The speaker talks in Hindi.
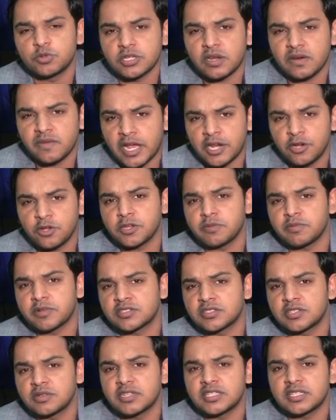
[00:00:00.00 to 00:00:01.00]
मुसलमानों की
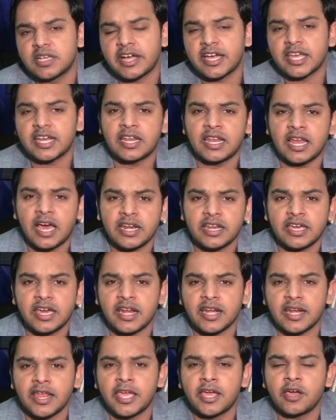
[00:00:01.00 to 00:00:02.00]
बस्ती में जाकर ऐलान कर
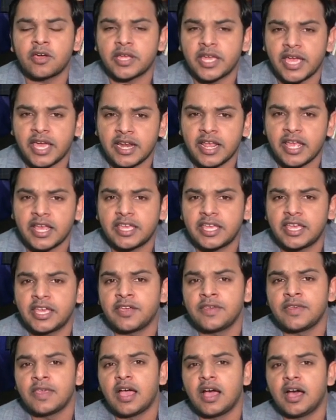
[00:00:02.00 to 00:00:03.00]
रहे हैं और कह रहे हैं
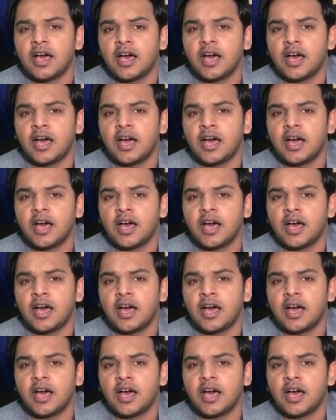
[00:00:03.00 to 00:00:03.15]
कि